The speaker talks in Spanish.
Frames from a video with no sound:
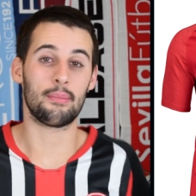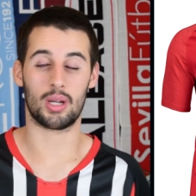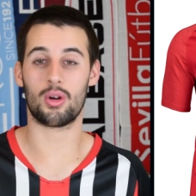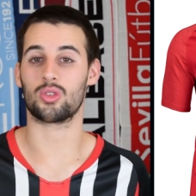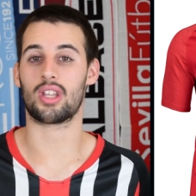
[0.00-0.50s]

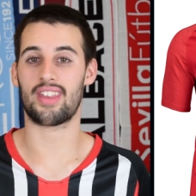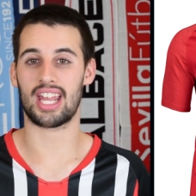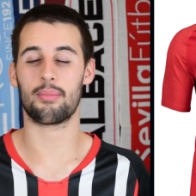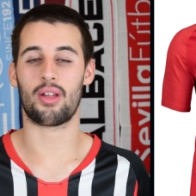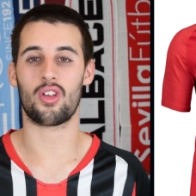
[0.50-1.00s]
Pero bueno,
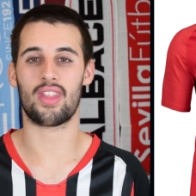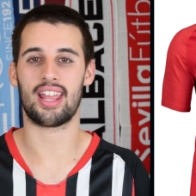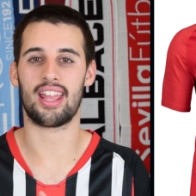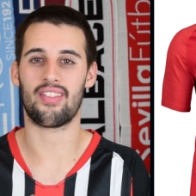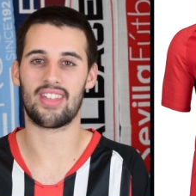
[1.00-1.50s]
tercera equipación
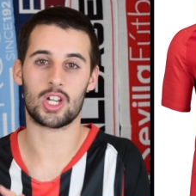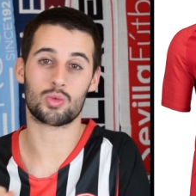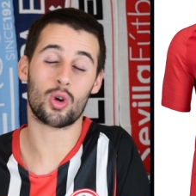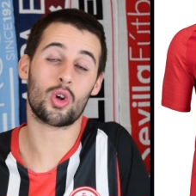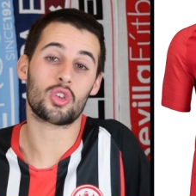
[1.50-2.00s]
de de
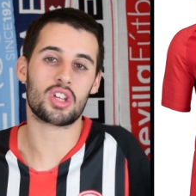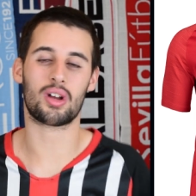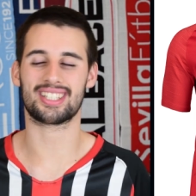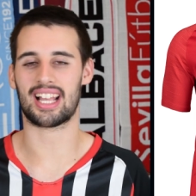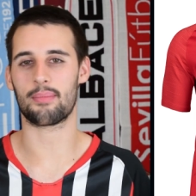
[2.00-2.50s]
Burgos no sé
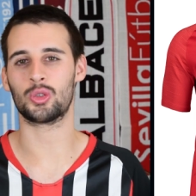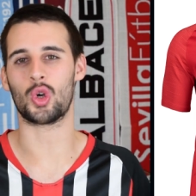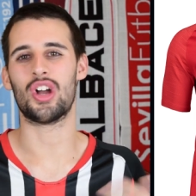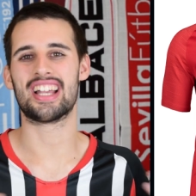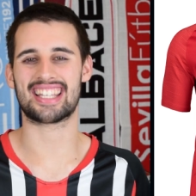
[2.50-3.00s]
hasta qué
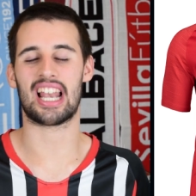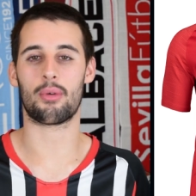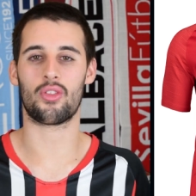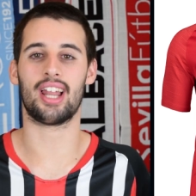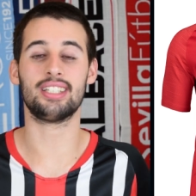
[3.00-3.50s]
punto se la
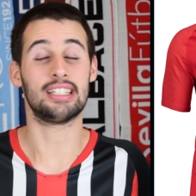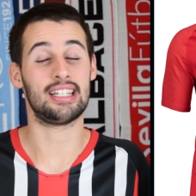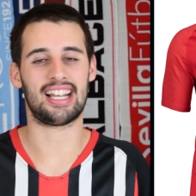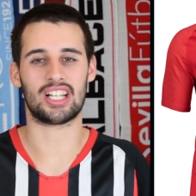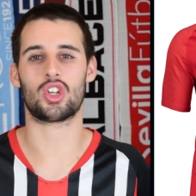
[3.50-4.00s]
pondrán.
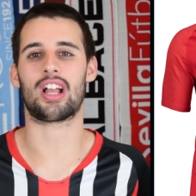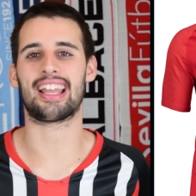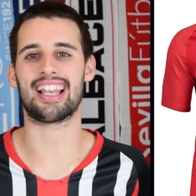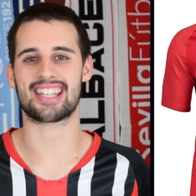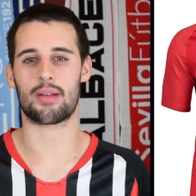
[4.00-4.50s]
El caso es que
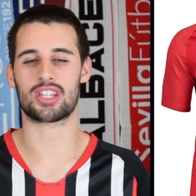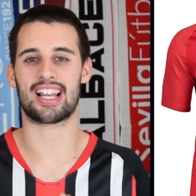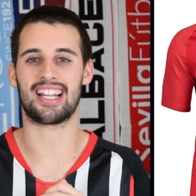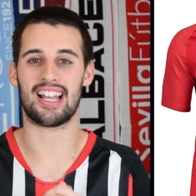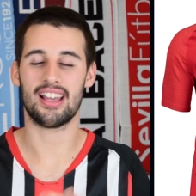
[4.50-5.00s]
aquí la enseñamos en
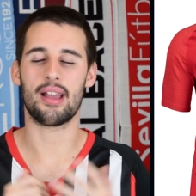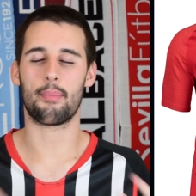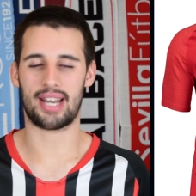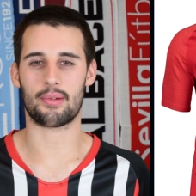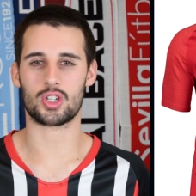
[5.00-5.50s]
el canal
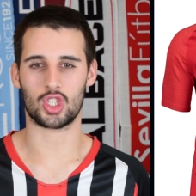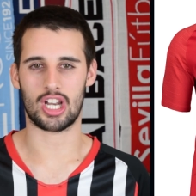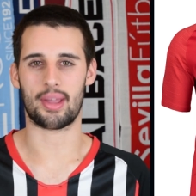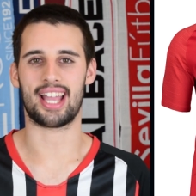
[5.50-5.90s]
para que vosotros la